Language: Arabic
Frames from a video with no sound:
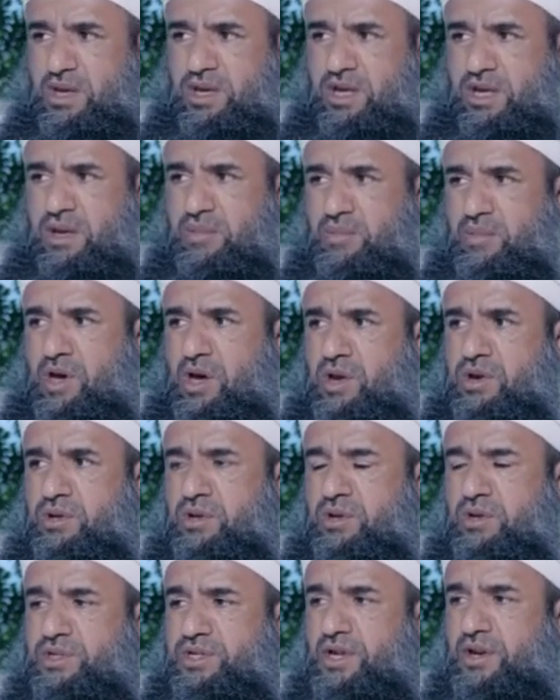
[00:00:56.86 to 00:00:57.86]
إما
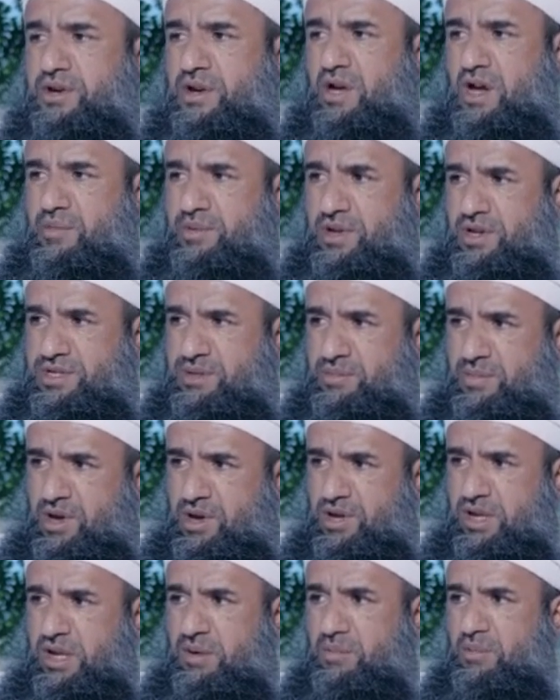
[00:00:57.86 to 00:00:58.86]
أن صرح
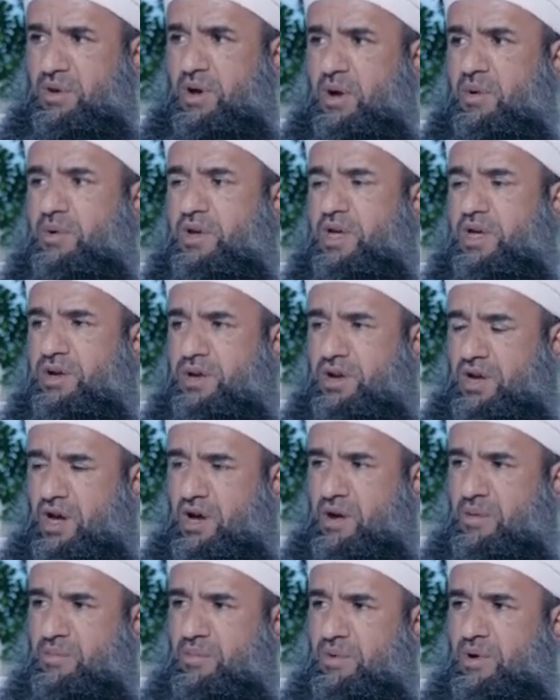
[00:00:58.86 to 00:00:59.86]
بأسمائهم أو
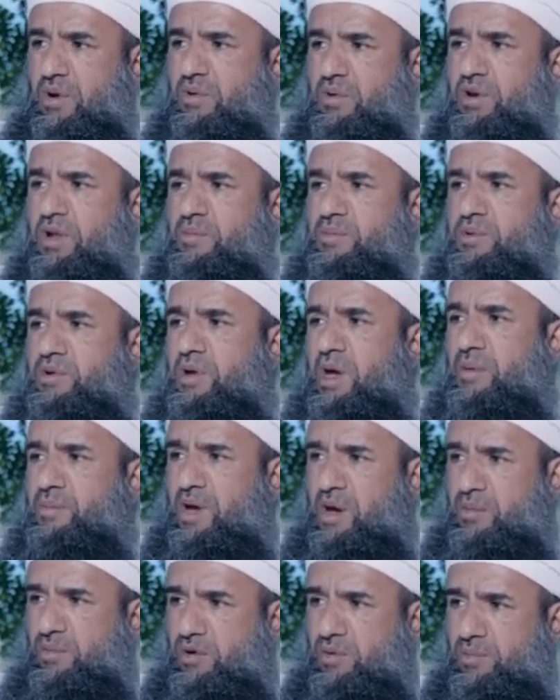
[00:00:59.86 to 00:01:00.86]
كناهم أو لم
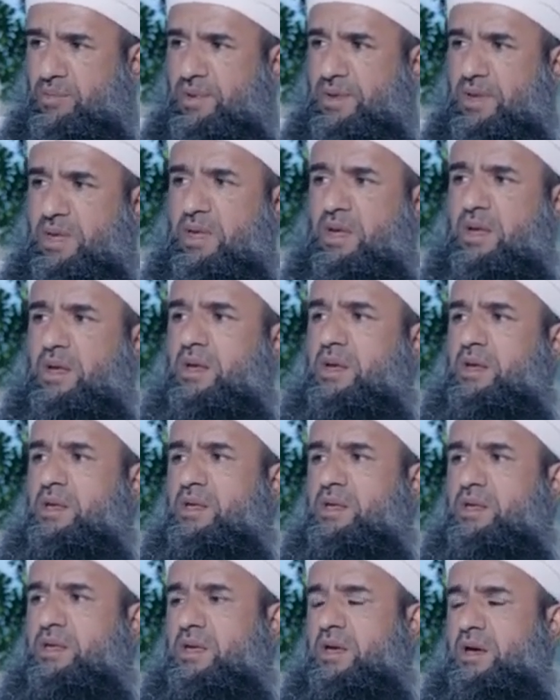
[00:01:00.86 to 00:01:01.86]
أبهمهم نعم.
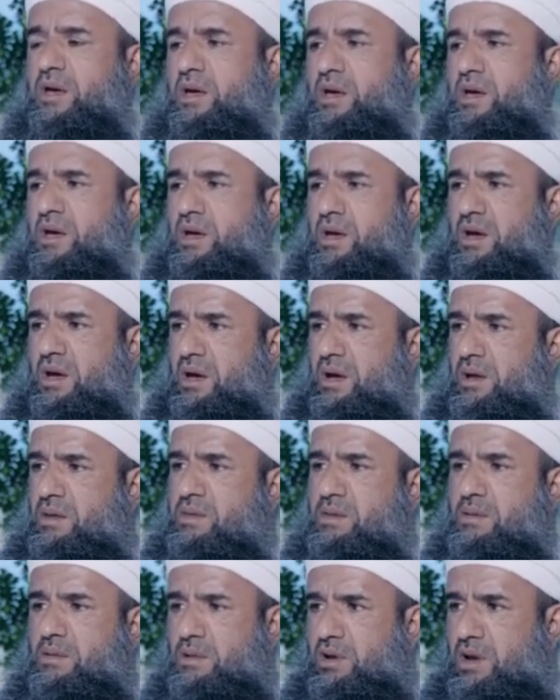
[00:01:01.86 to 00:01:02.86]

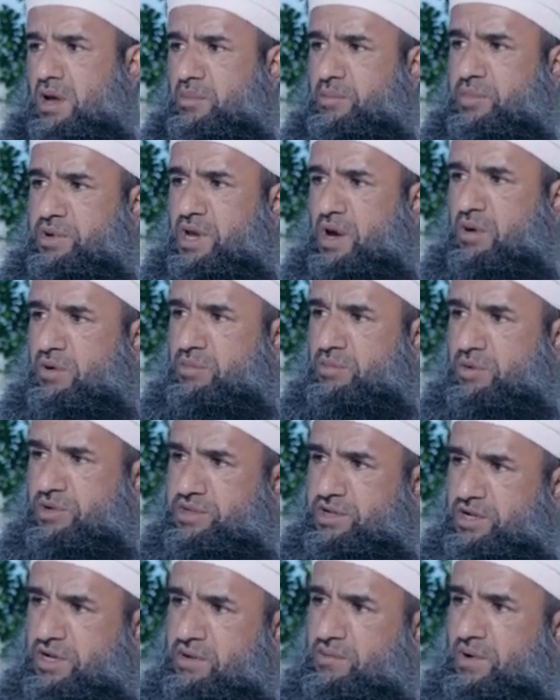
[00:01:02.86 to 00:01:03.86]
كالأنبياء والمرسلين